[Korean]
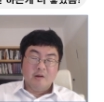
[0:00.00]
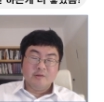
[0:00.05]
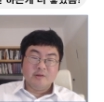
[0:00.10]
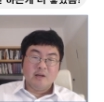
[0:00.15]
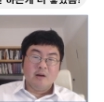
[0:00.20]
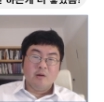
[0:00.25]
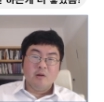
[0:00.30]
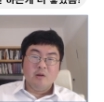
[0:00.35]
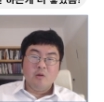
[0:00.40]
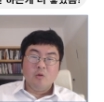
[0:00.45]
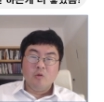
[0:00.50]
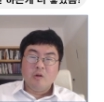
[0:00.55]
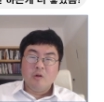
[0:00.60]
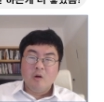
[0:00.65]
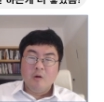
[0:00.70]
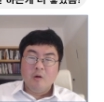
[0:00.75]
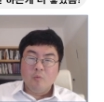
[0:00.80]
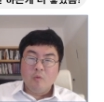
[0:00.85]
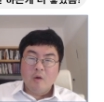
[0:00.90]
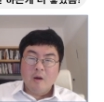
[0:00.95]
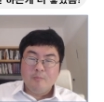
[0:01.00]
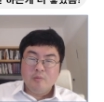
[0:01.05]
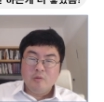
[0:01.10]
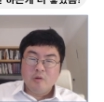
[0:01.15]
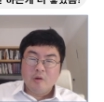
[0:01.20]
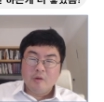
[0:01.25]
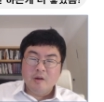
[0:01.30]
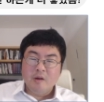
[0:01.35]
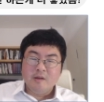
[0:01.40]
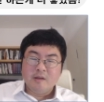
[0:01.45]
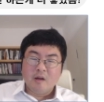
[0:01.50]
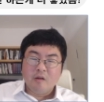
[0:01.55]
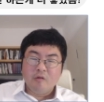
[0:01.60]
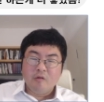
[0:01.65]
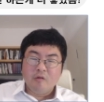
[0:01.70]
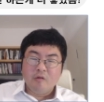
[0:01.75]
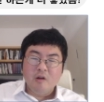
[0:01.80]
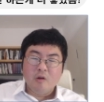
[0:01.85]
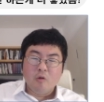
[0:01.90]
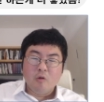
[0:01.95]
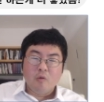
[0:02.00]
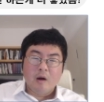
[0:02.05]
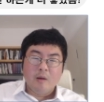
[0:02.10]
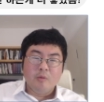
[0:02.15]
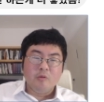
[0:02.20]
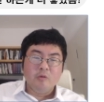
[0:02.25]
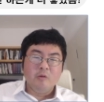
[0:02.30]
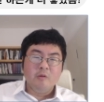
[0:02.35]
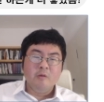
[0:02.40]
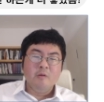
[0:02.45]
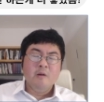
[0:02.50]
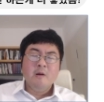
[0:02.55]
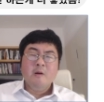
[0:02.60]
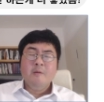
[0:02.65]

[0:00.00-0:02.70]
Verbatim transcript: 자, 여기서 왜 플러스 이자 수익이냐고 하면은